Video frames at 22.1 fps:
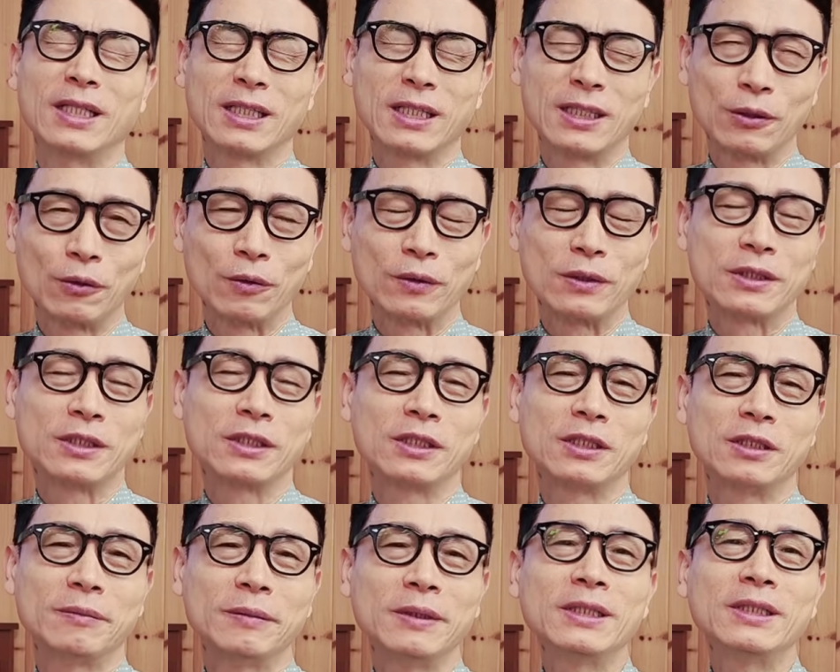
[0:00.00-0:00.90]
그리고
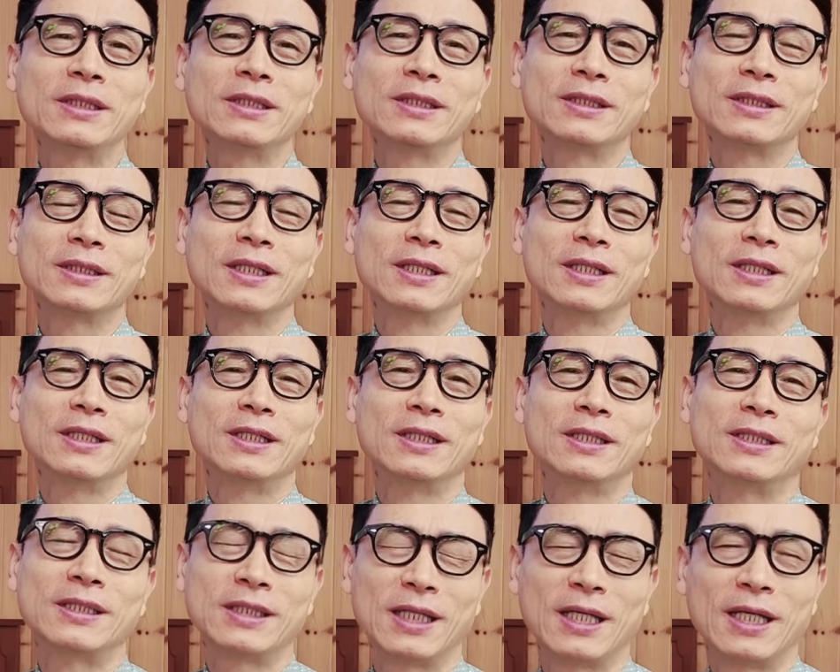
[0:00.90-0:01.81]
지금은
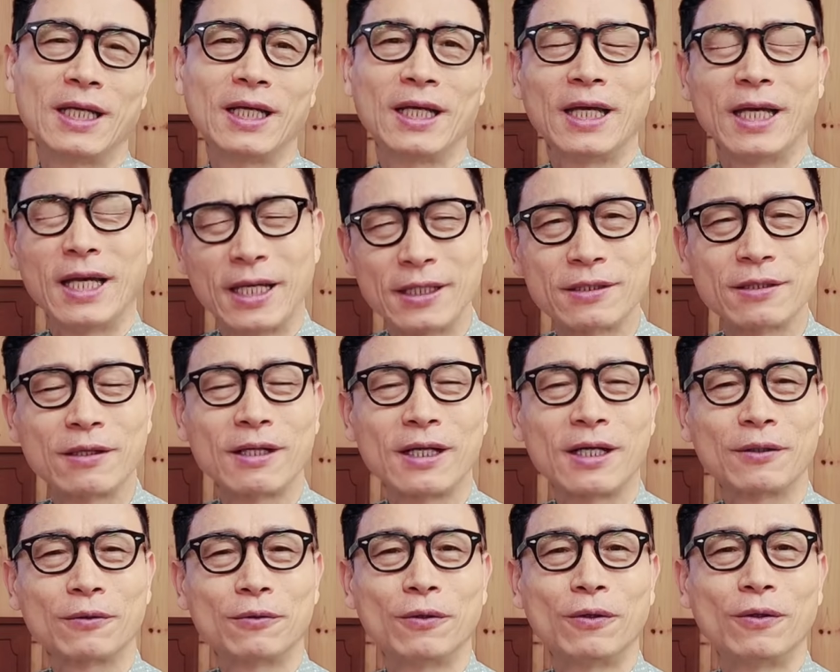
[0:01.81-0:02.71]
이제
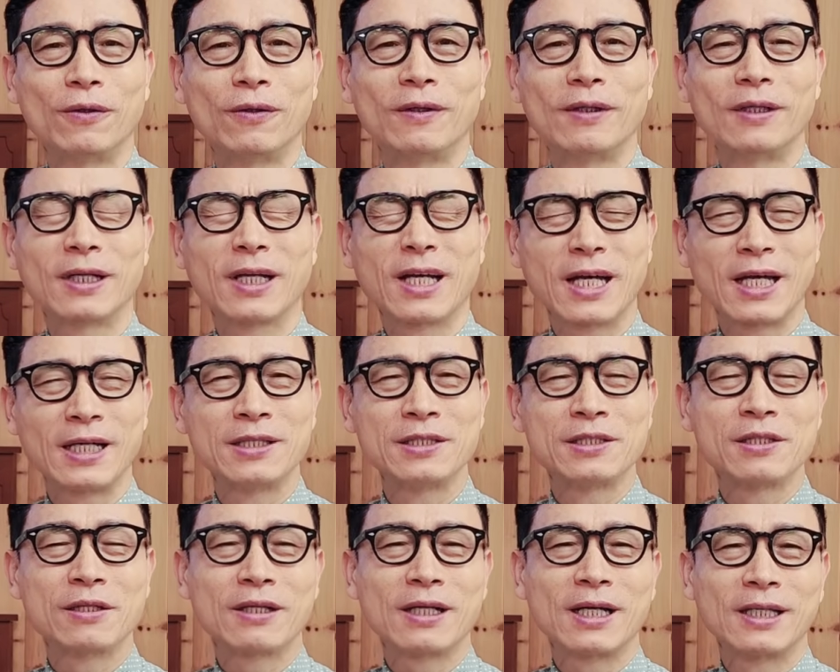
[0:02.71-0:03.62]
애절하고
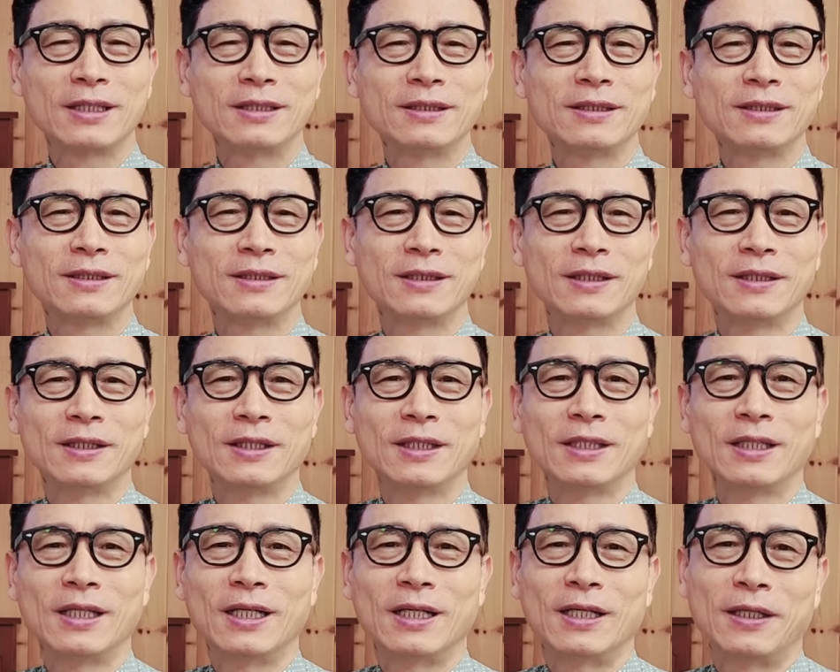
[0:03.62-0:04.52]
간절한
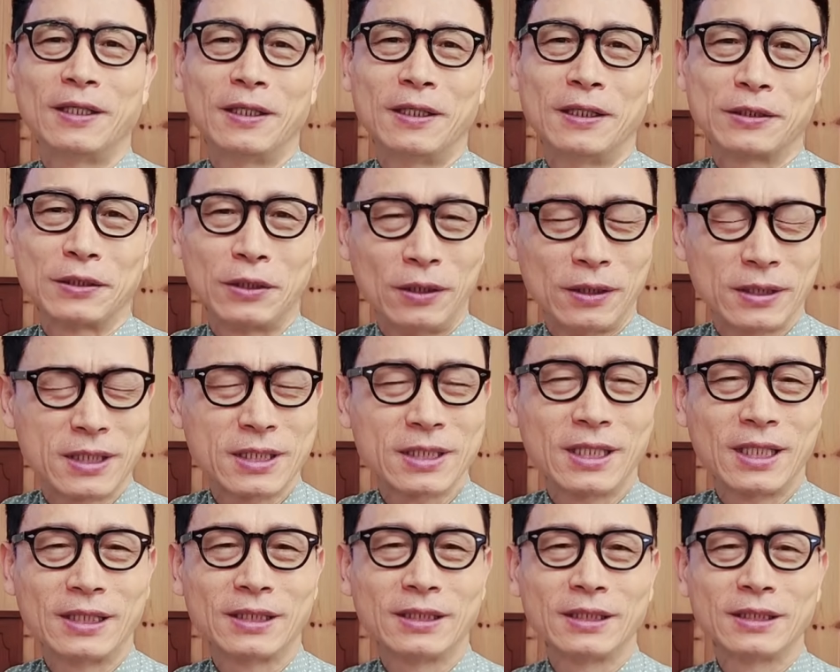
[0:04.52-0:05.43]
어,
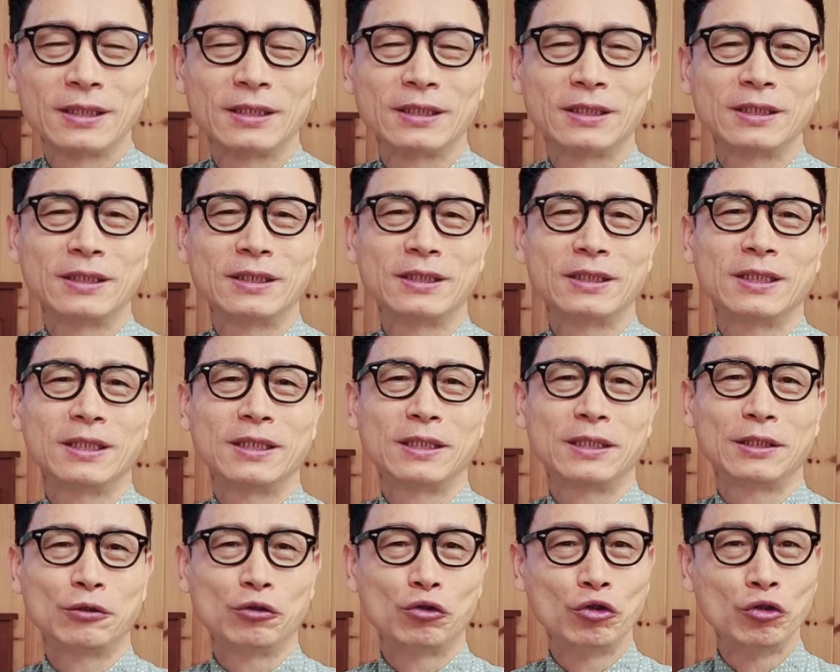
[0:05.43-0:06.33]
절실한
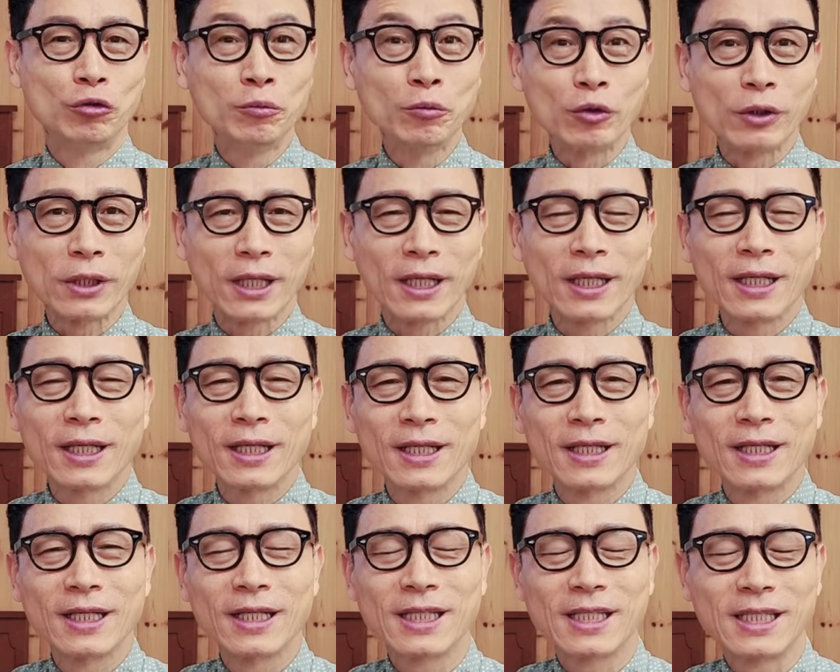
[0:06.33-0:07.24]
눈물의
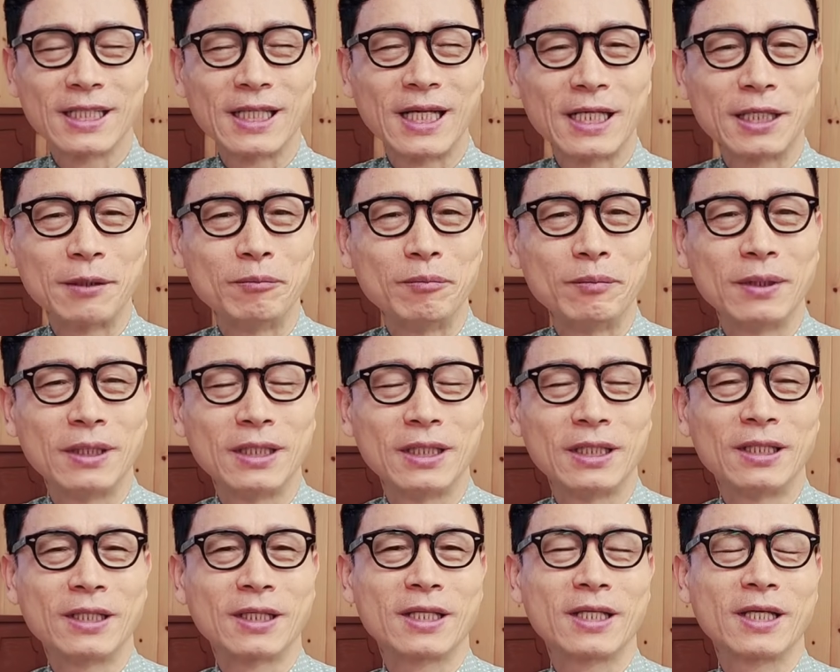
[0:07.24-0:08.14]
기다림
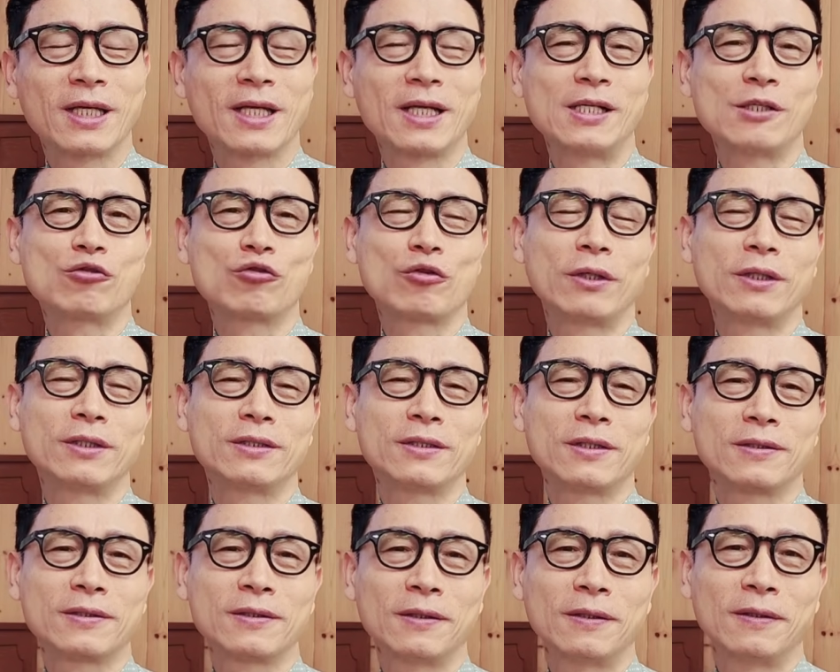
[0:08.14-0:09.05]
이렇게 얘기할 수가
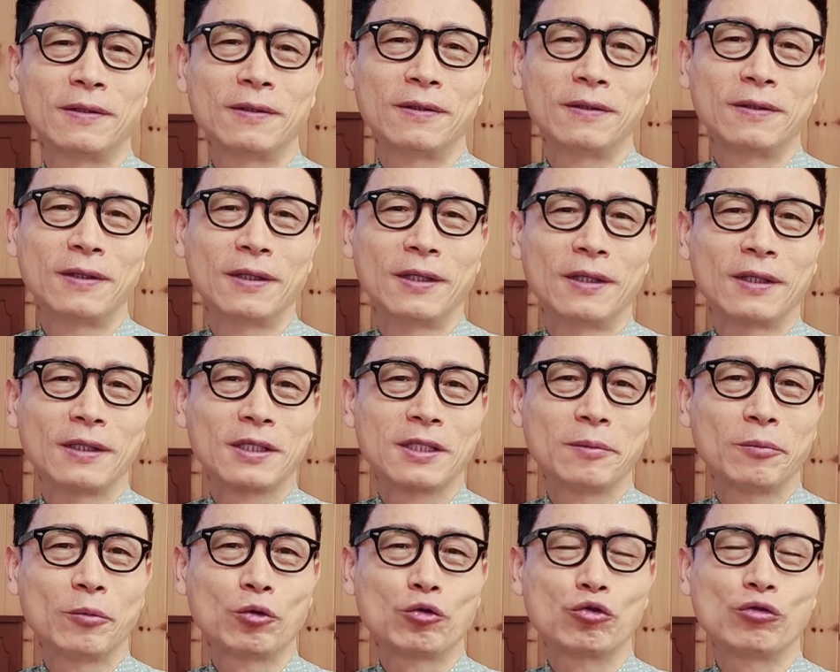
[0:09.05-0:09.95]
있어서
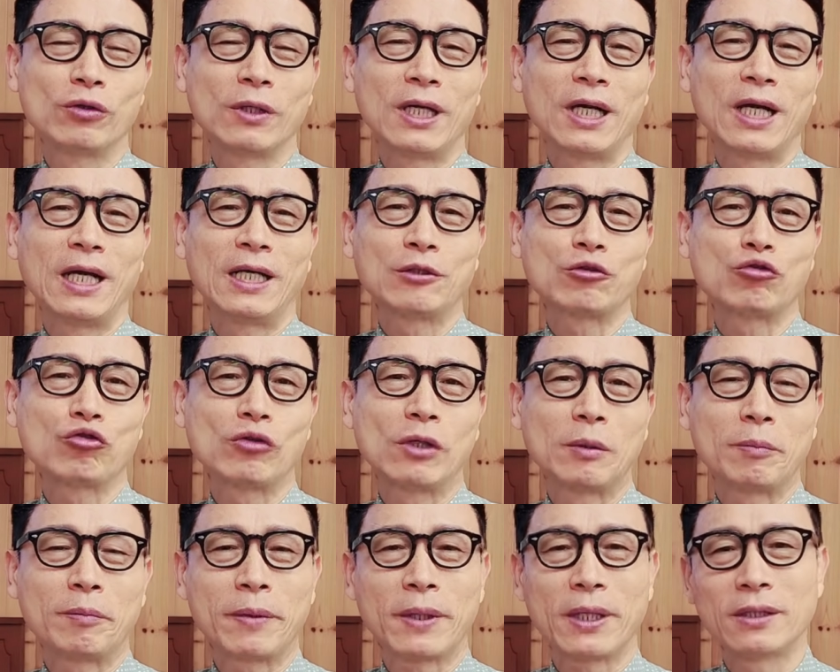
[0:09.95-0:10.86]
김호중
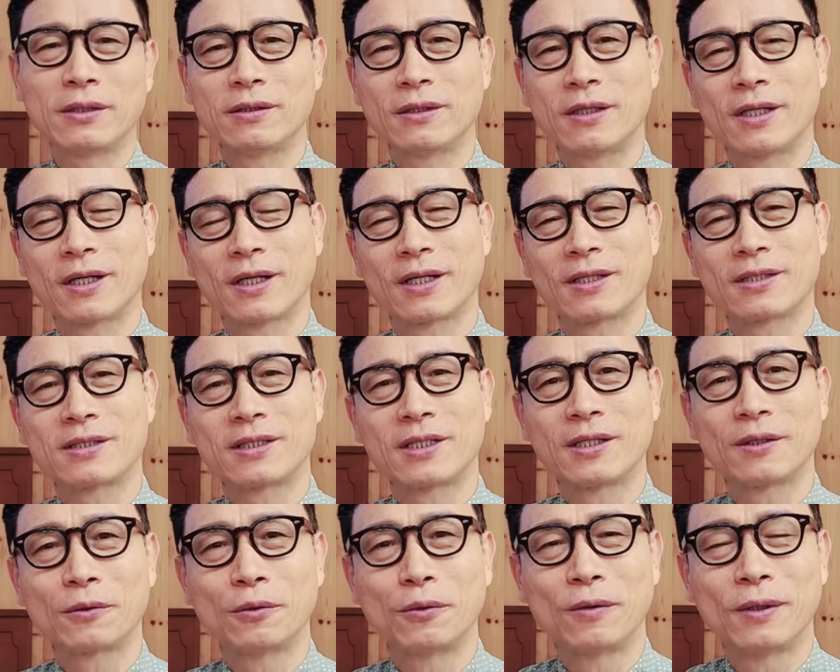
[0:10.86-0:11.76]
가수가 팬들에게
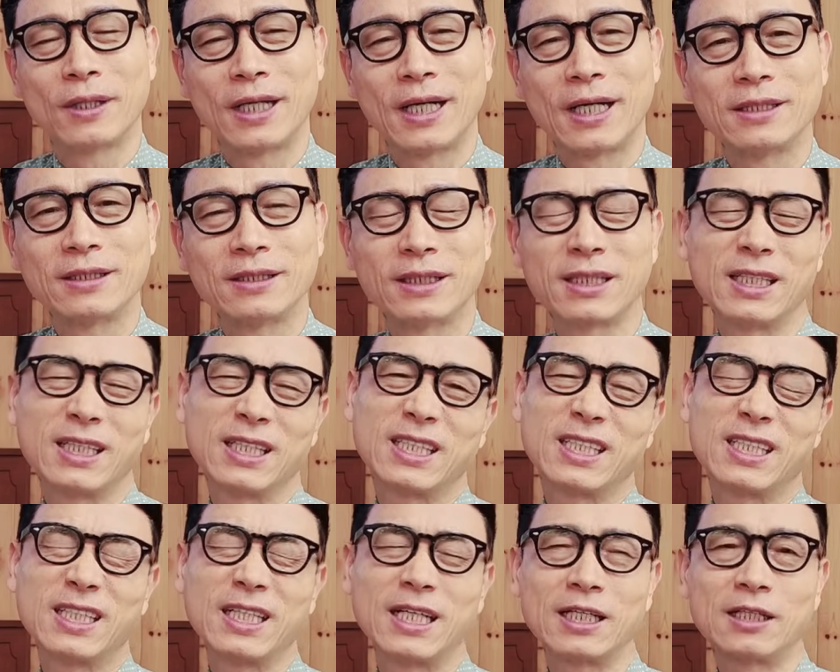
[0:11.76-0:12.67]
제공하는
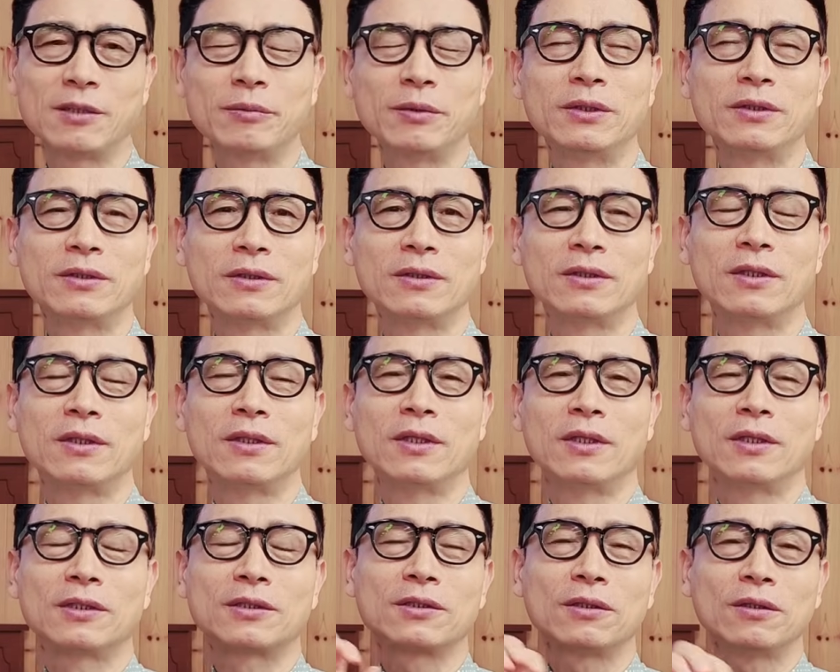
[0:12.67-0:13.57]
이 기다림은
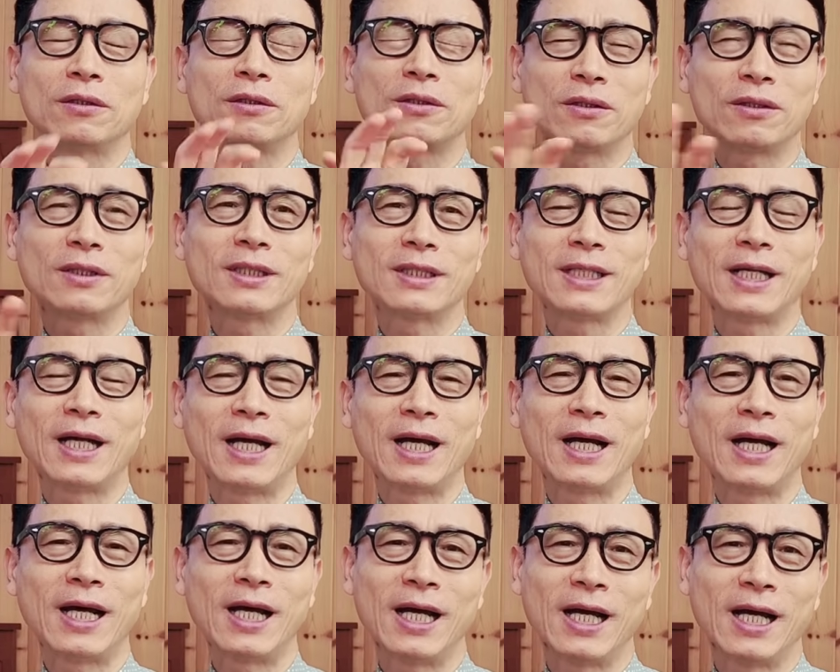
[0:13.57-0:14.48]
성격이
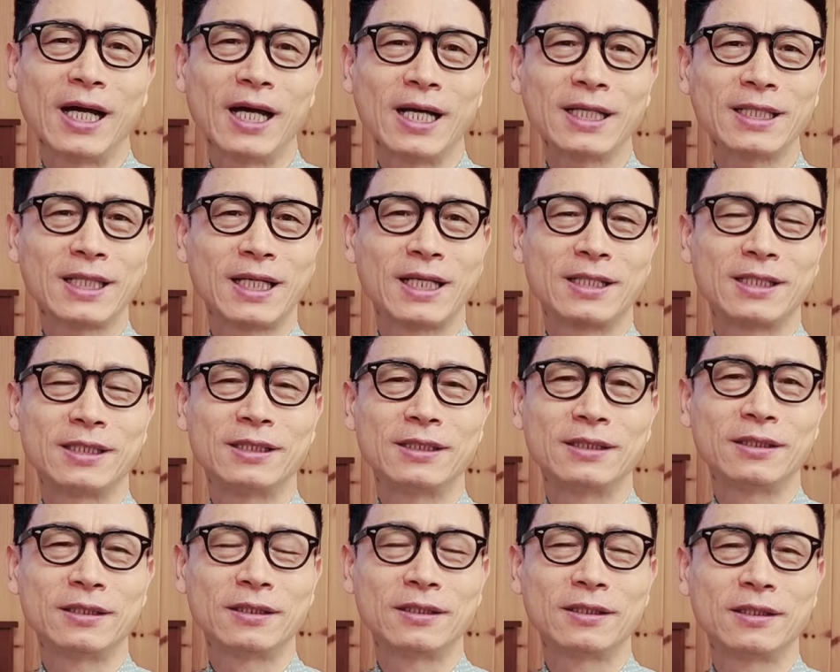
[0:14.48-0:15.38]
다
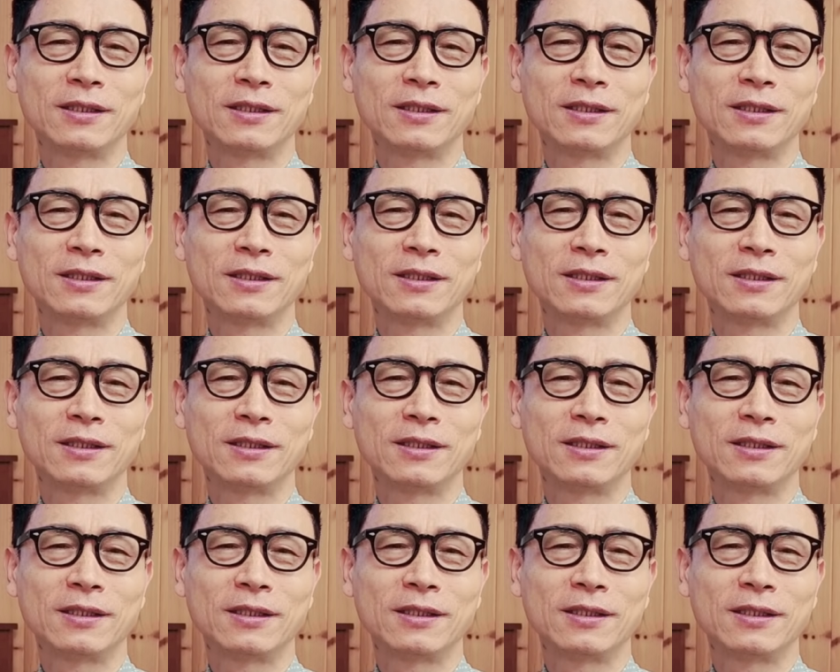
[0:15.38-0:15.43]
다른